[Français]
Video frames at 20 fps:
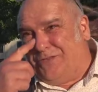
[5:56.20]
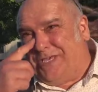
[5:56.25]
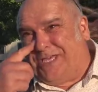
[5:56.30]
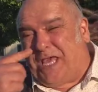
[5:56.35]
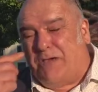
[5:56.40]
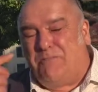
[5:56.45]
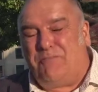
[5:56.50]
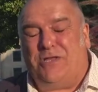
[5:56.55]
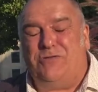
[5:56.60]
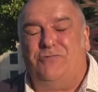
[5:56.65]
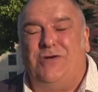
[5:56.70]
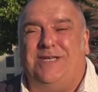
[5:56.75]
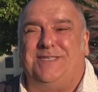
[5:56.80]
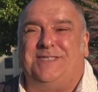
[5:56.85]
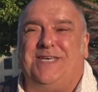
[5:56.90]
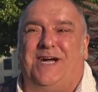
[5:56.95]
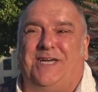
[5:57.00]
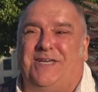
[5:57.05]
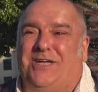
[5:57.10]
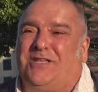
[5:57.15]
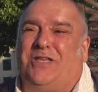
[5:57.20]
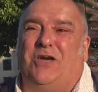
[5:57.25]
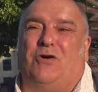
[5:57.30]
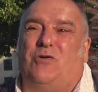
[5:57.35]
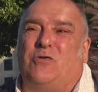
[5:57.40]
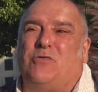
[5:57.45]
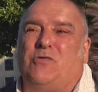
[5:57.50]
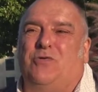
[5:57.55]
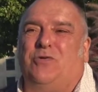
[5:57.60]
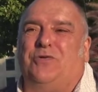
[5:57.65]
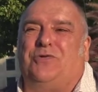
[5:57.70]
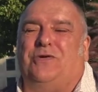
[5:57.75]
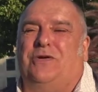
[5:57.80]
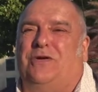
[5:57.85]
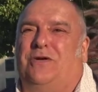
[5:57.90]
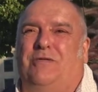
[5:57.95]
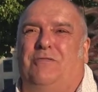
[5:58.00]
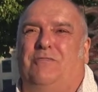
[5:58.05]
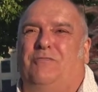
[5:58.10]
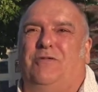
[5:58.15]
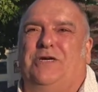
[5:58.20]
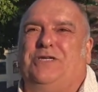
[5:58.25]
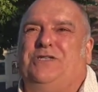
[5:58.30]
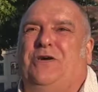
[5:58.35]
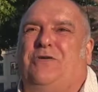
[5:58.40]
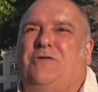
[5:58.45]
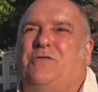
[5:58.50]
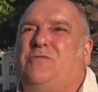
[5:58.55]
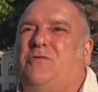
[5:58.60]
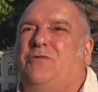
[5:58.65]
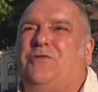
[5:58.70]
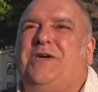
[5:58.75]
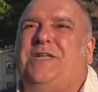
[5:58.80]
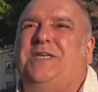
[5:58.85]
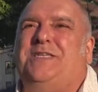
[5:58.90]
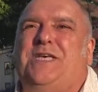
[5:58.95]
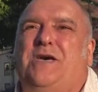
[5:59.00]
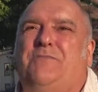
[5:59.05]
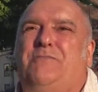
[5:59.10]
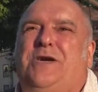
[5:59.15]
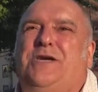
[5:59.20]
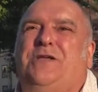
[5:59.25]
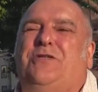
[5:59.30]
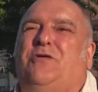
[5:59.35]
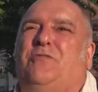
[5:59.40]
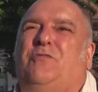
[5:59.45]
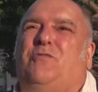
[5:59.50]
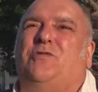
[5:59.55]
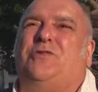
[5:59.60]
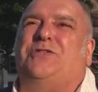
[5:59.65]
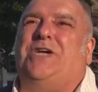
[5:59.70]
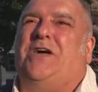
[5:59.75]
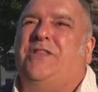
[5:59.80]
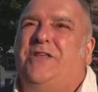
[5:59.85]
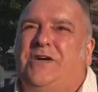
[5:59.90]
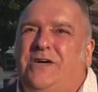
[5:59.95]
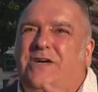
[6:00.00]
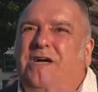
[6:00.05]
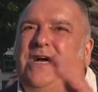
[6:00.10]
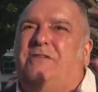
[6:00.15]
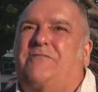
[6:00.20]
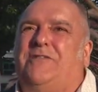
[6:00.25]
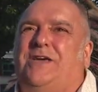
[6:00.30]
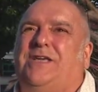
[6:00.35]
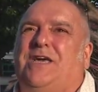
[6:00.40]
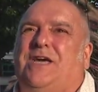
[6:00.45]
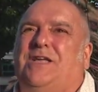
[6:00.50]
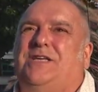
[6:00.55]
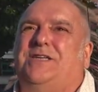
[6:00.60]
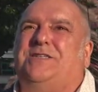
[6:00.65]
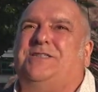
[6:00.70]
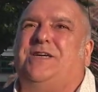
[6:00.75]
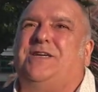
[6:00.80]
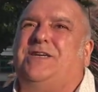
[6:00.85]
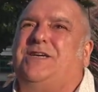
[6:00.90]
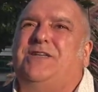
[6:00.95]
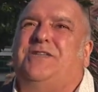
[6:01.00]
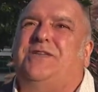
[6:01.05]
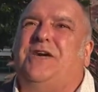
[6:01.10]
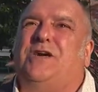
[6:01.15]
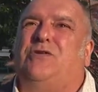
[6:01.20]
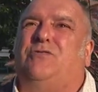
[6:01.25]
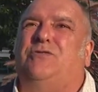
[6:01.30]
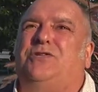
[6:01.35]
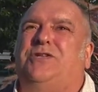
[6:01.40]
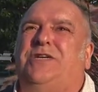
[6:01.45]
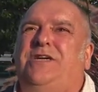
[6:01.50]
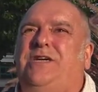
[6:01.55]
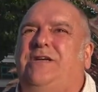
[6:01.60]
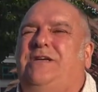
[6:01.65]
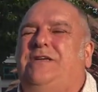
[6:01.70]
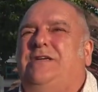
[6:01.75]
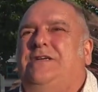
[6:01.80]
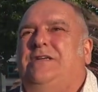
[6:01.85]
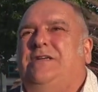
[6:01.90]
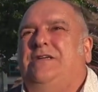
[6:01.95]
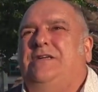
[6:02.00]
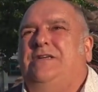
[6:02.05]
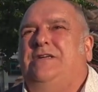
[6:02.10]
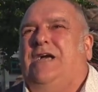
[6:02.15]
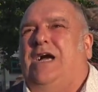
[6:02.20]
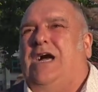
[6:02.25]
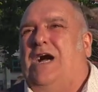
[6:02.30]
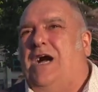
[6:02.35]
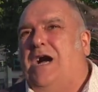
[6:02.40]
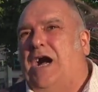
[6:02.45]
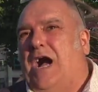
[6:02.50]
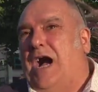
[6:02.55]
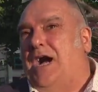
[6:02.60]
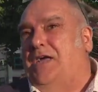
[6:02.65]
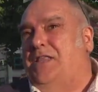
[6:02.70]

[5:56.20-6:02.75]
dit qu'il n'y a pas de hasard, il y a que des rencontres. Euh, moi, j'ai rencontré les abeilles dans mon jardin avec un dessin qui était accroché à